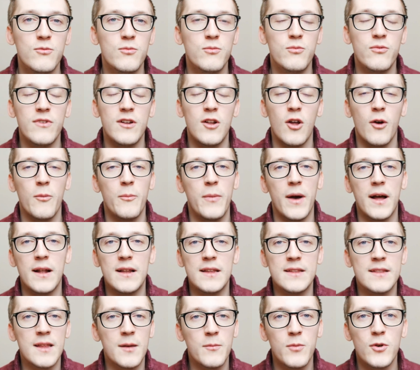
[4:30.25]
Vous pouvez leur
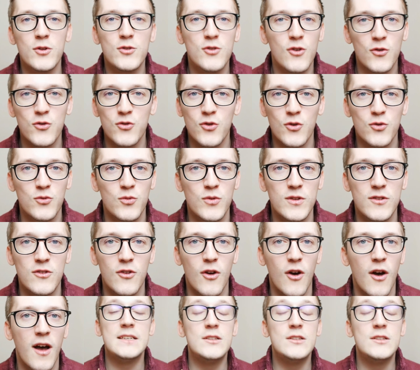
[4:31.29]
parler n'importe quand sur Twitter.